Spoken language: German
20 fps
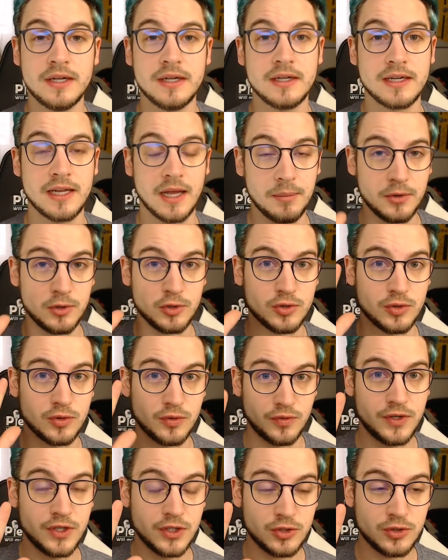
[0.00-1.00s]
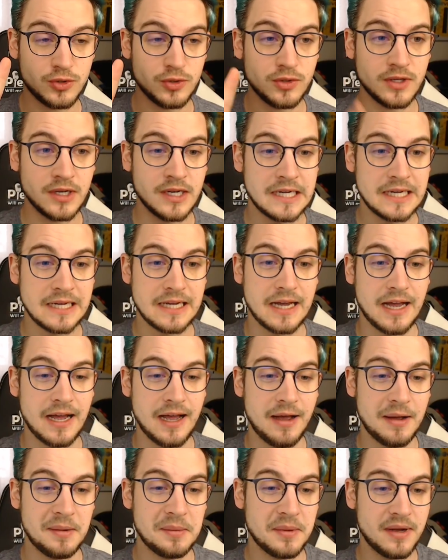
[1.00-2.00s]
Ich habe auch schon vier Stück,
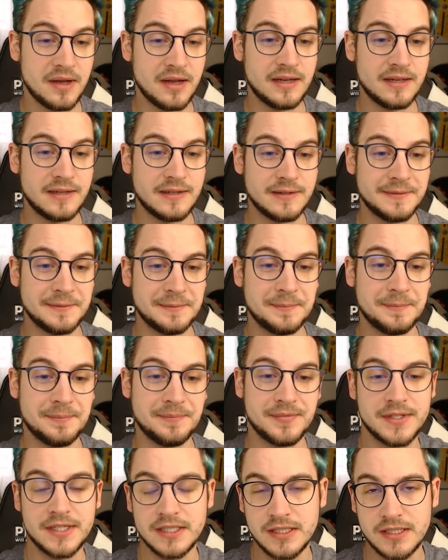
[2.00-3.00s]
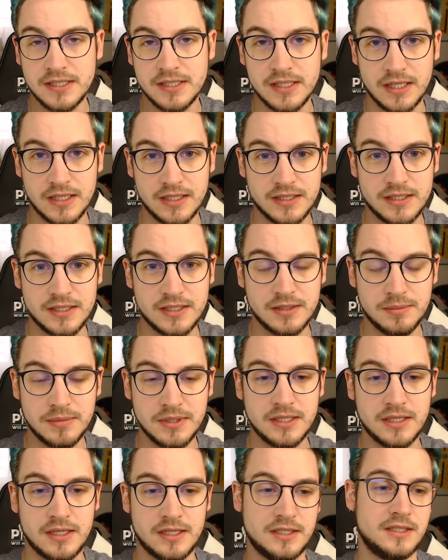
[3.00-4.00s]
aber ähm, das ist alles
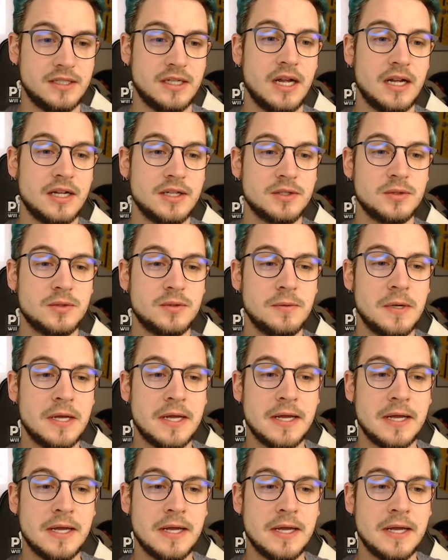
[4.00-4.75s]
ziemlich krass. Also